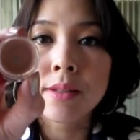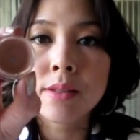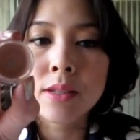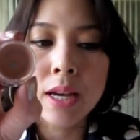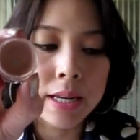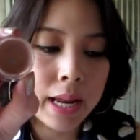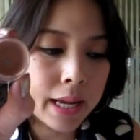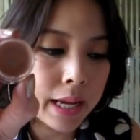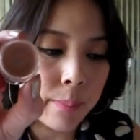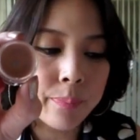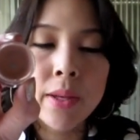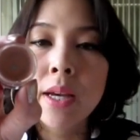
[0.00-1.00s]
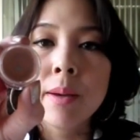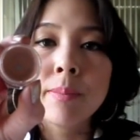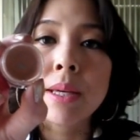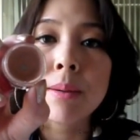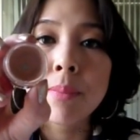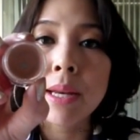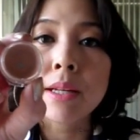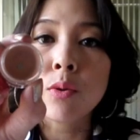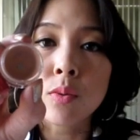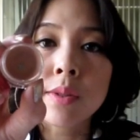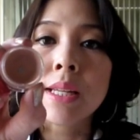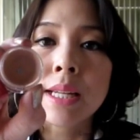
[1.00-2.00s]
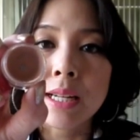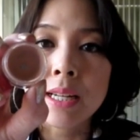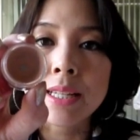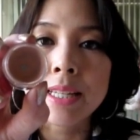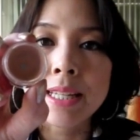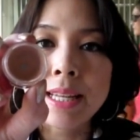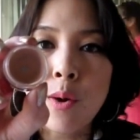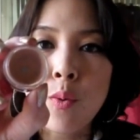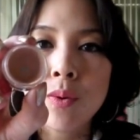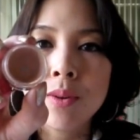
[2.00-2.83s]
ซึ่งใช้ได้กับพิกเมนต์ทุกสีเลยทีเดียว